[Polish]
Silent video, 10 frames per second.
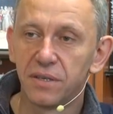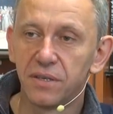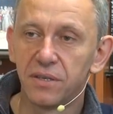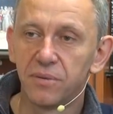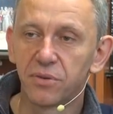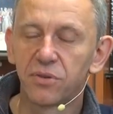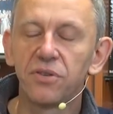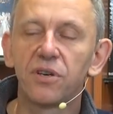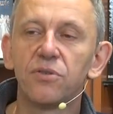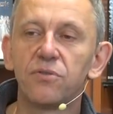Y, bo to
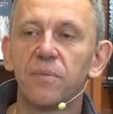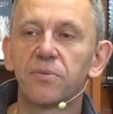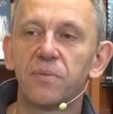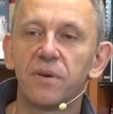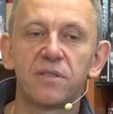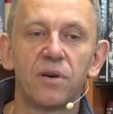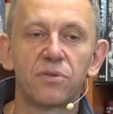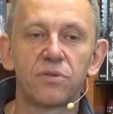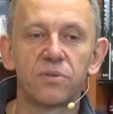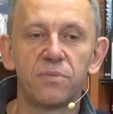nie chodziło, proszę Państwa, o
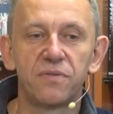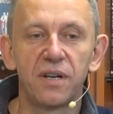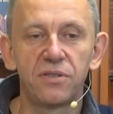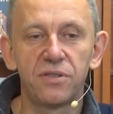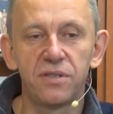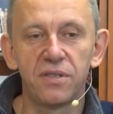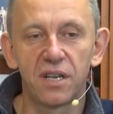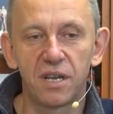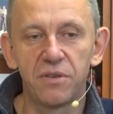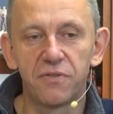to, żeby walczyć z
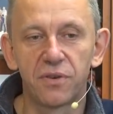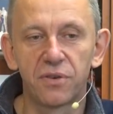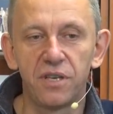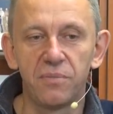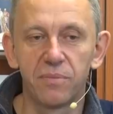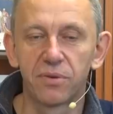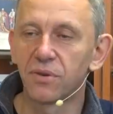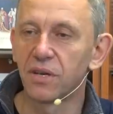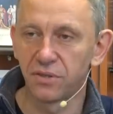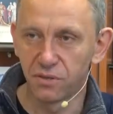Indianami wrogimi, bo to
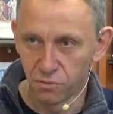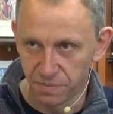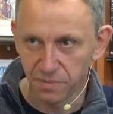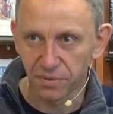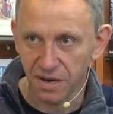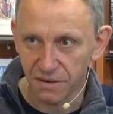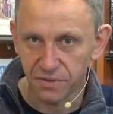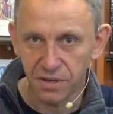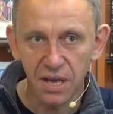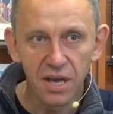każdy głupi
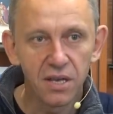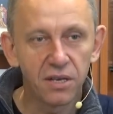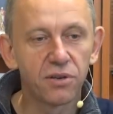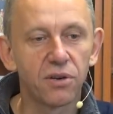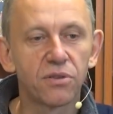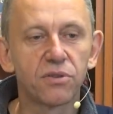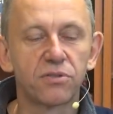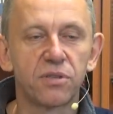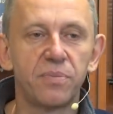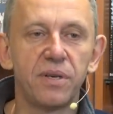potrafi, tylko o to,
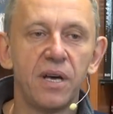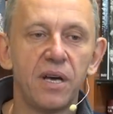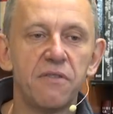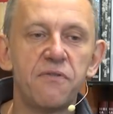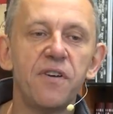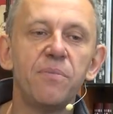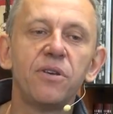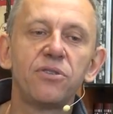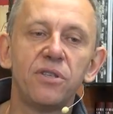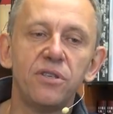żeby
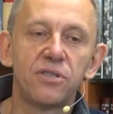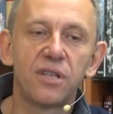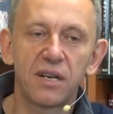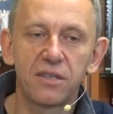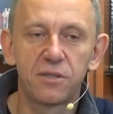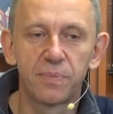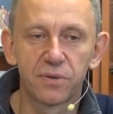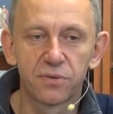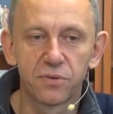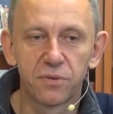wymyślić taki
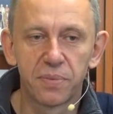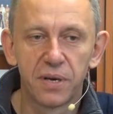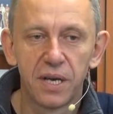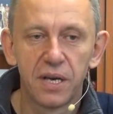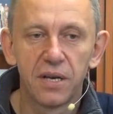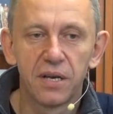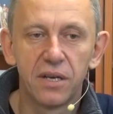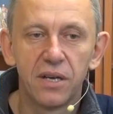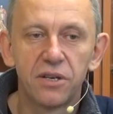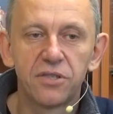sposób,
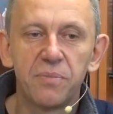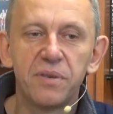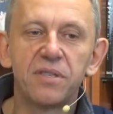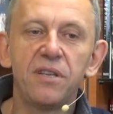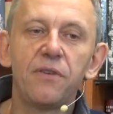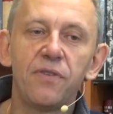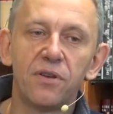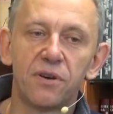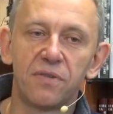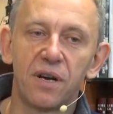żeby
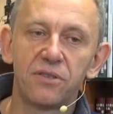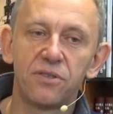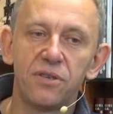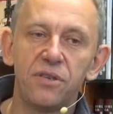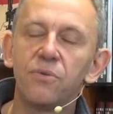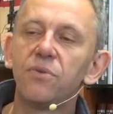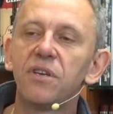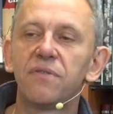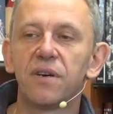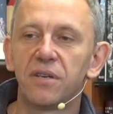zlikwidować i
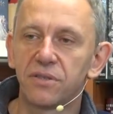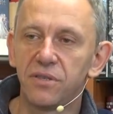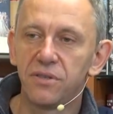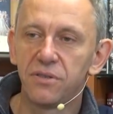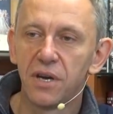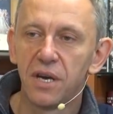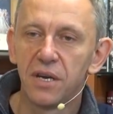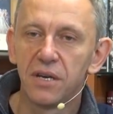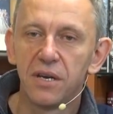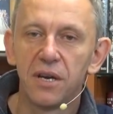unieważnić
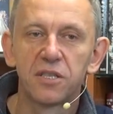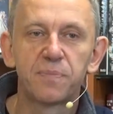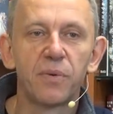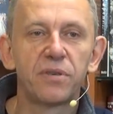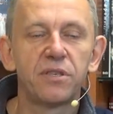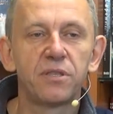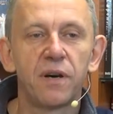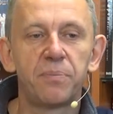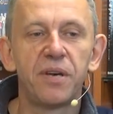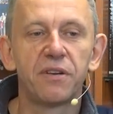
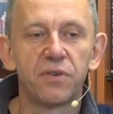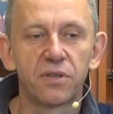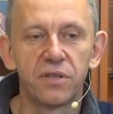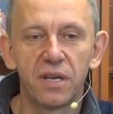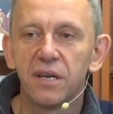społeczeństwa pierwotne